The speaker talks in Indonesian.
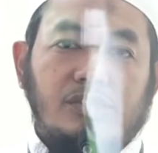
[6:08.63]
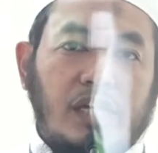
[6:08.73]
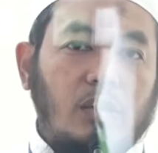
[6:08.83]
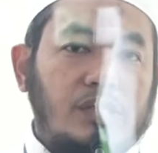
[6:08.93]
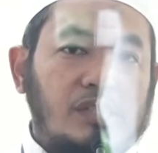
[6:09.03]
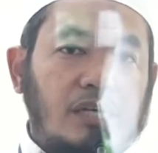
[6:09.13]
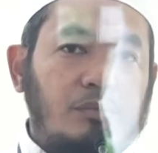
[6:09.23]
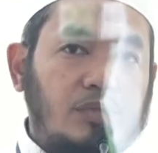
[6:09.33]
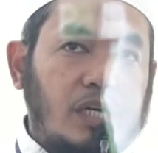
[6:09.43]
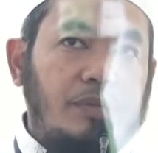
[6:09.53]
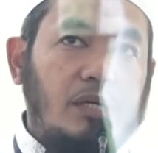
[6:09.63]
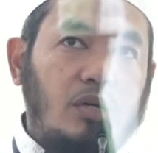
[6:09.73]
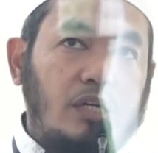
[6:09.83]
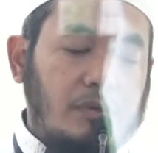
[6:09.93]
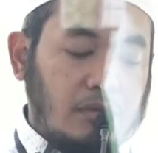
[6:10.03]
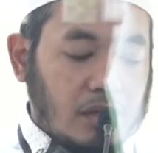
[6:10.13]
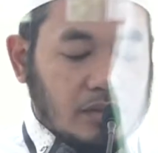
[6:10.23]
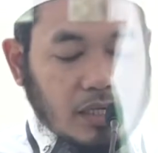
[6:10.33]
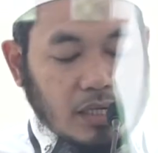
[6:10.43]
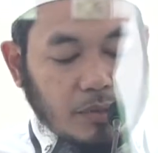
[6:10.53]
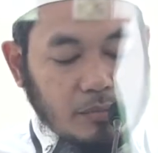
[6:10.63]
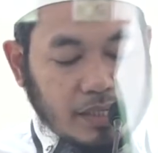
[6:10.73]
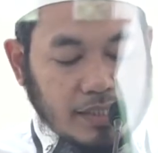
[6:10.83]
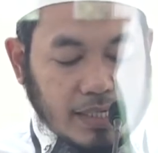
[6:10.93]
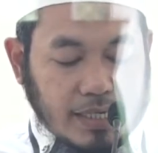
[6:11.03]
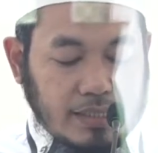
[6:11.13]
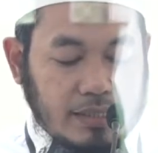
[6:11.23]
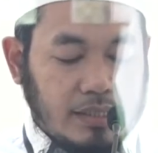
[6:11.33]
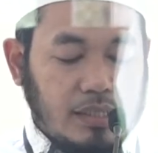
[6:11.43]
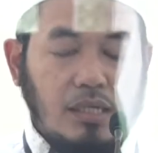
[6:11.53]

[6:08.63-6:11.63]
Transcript: Syekhul Islam Ibnu Taimiyah rahimahullah taala beliau mengatakan